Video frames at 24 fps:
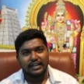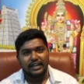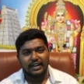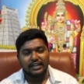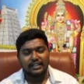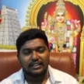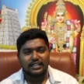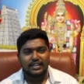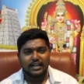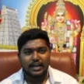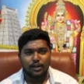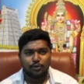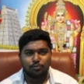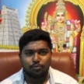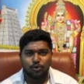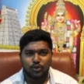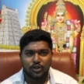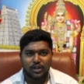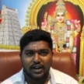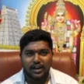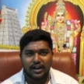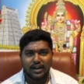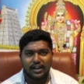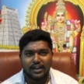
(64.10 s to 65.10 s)
நிகழ்த்திய
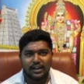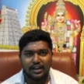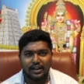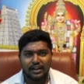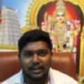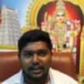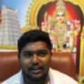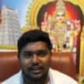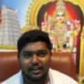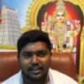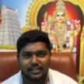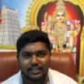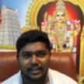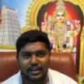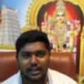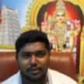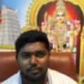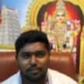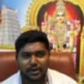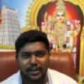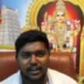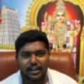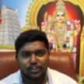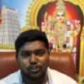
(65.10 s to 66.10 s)
அற்புதங்கள் இதன்
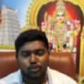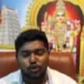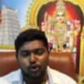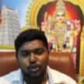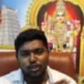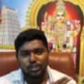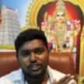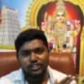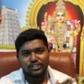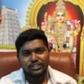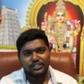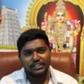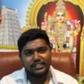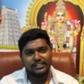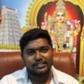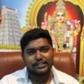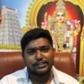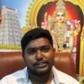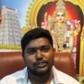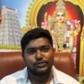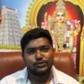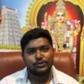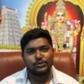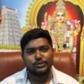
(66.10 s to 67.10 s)
அடிப்படையில் தொடர்ந்து
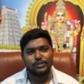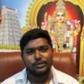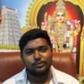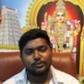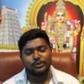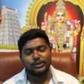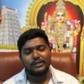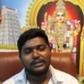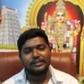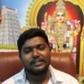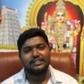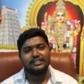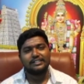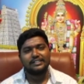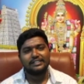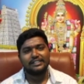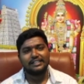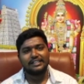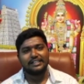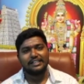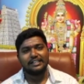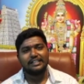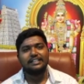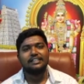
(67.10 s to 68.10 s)
திருச்செந்தூர் திருப்புகள்
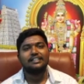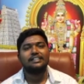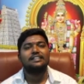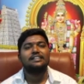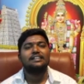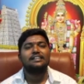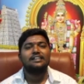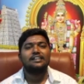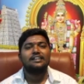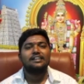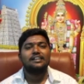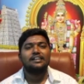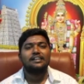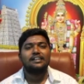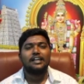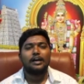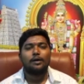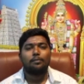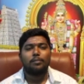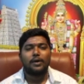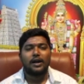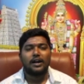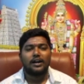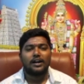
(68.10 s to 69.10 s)
என்று
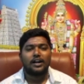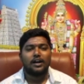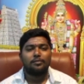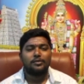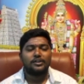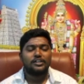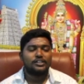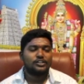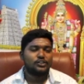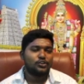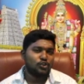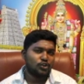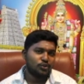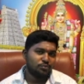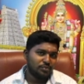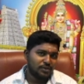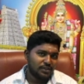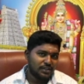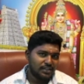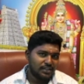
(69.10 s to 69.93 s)
நாம் பார்க்கலாம் என்று இருக்கிறோம்